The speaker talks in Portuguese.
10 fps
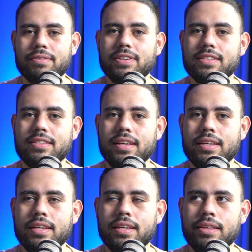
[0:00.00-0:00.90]

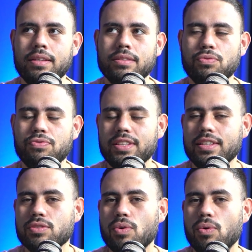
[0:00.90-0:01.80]
fazer, no fim
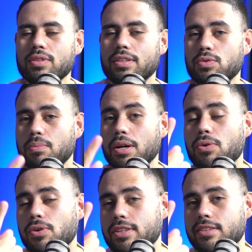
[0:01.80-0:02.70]
das contas, uma
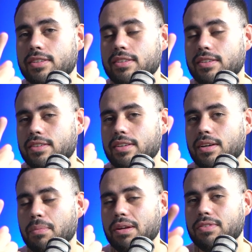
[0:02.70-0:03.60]
coisa, para